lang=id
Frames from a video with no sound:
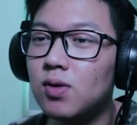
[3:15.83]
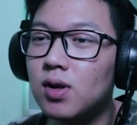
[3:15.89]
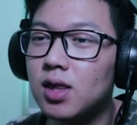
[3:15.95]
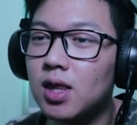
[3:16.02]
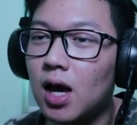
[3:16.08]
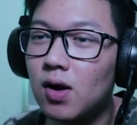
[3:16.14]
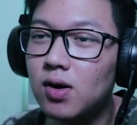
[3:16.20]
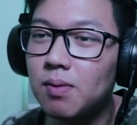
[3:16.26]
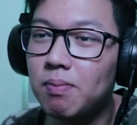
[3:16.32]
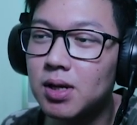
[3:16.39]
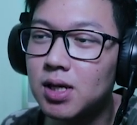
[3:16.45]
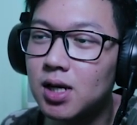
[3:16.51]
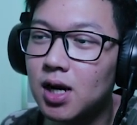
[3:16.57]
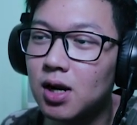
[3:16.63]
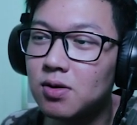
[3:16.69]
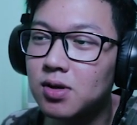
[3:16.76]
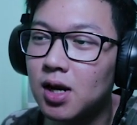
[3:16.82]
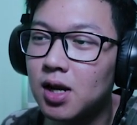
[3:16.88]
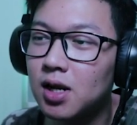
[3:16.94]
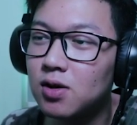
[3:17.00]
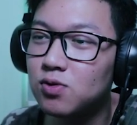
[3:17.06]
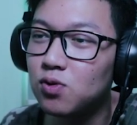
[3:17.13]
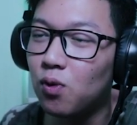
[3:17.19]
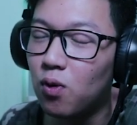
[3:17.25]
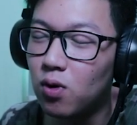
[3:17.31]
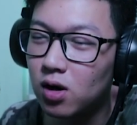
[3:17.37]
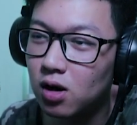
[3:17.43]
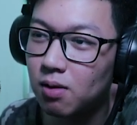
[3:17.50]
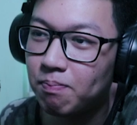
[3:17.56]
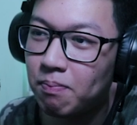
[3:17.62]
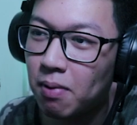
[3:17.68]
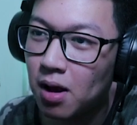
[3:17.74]
udah tahu nih pasti kalau sana suhu
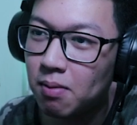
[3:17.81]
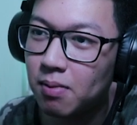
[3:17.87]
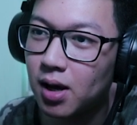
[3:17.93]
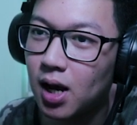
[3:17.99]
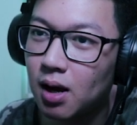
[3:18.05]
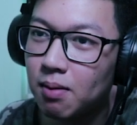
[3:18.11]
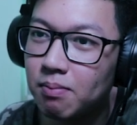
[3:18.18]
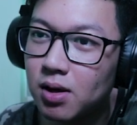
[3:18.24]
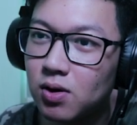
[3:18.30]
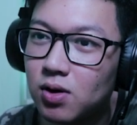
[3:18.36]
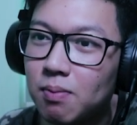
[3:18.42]
di depan Megamik